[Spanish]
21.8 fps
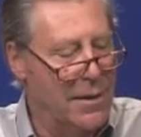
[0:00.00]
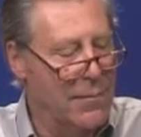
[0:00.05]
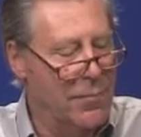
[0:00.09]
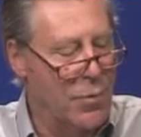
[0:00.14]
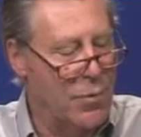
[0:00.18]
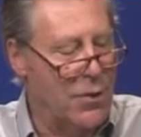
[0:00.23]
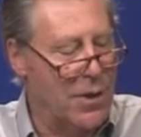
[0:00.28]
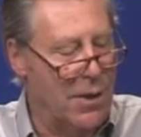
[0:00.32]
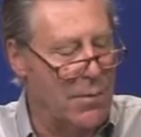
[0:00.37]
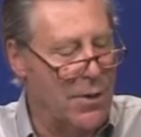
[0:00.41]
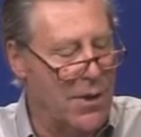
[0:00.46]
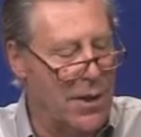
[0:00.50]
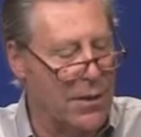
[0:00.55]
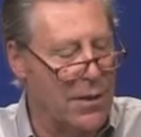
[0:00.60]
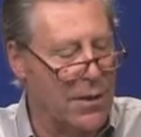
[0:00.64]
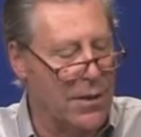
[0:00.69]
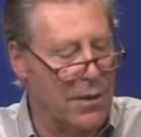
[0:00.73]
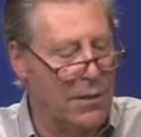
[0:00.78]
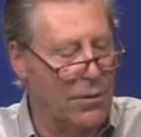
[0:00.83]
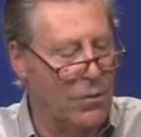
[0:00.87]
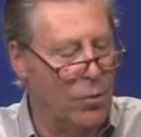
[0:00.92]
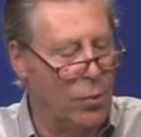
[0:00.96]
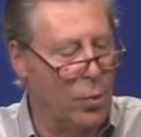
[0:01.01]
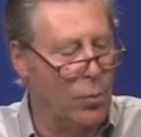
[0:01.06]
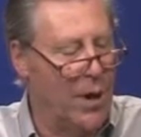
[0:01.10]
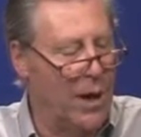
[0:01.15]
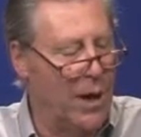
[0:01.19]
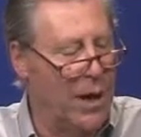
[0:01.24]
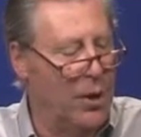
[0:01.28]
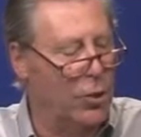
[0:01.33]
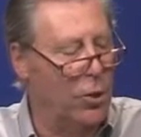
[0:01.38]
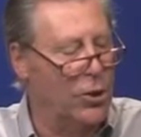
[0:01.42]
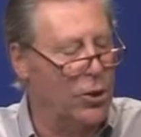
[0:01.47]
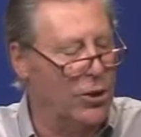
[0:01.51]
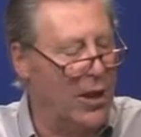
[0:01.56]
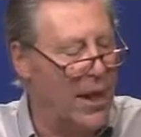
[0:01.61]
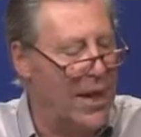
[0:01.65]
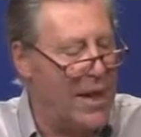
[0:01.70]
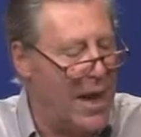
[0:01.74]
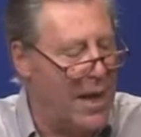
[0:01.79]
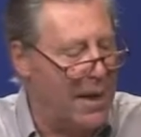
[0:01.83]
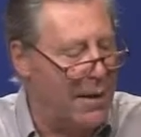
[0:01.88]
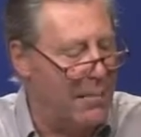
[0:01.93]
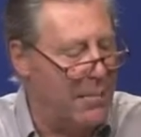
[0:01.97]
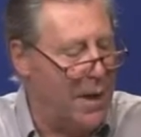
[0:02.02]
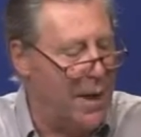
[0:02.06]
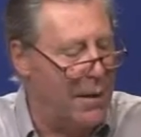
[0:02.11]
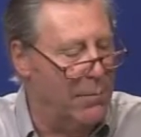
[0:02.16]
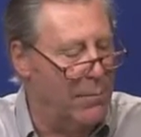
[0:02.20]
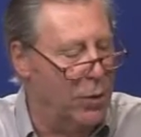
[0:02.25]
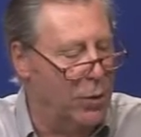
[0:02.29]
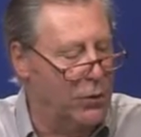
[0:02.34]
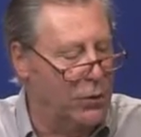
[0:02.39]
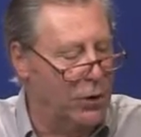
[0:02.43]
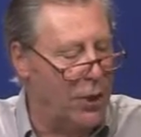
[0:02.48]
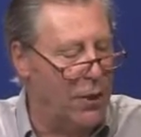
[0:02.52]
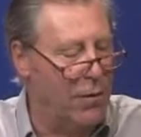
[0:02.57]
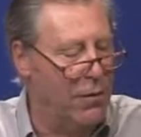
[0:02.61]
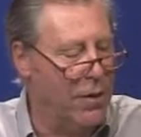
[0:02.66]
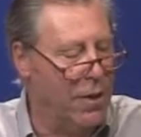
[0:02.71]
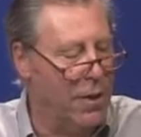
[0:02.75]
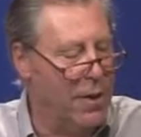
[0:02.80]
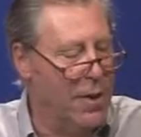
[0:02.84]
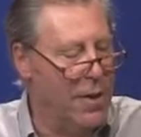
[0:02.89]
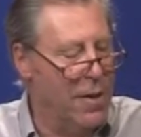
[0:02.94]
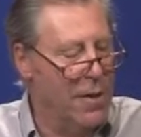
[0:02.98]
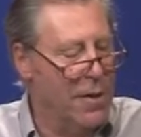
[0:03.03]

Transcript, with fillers: muchas veces tuve que contener mi emoción